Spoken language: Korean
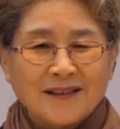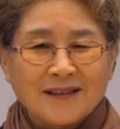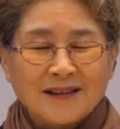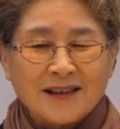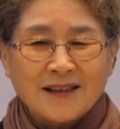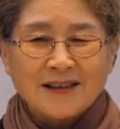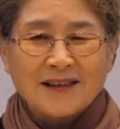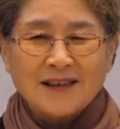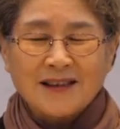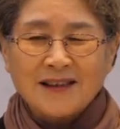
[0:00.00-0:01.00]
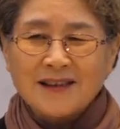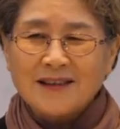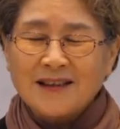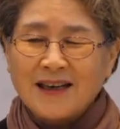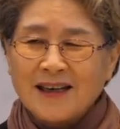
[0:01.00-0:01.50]

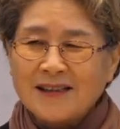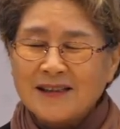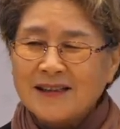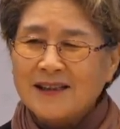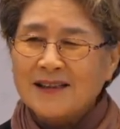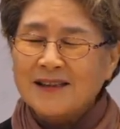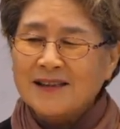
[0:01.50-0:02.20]
제7일 안식일이